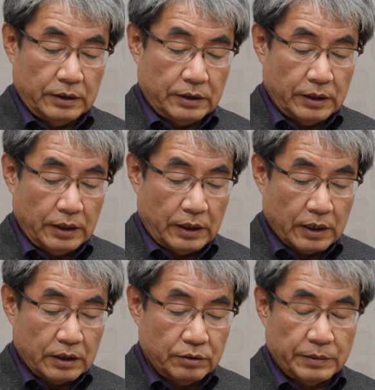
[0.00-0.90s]
이게
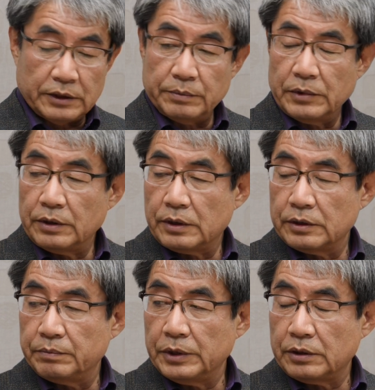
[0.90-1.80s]
아까도
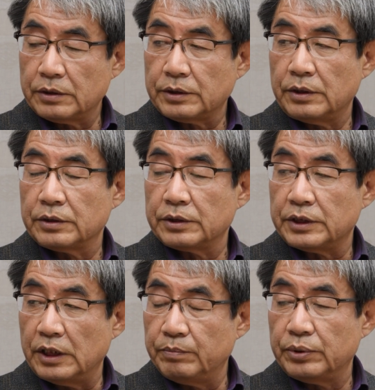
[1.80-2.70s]
말씀드렸다시피 특정
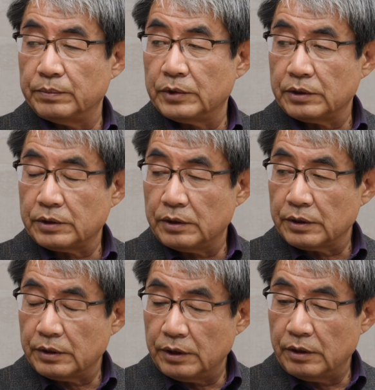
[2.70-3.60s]
제품, 특정
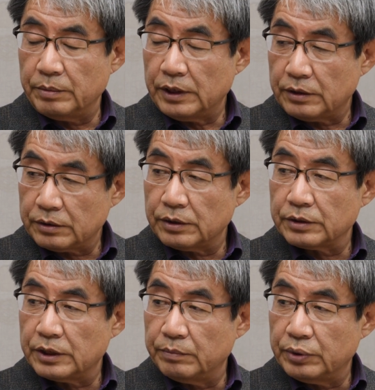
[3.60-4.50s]
네네. 기업의
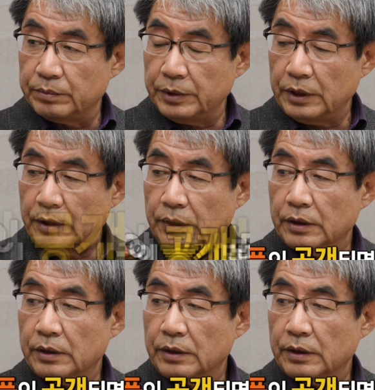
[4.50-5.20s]
특정 제품이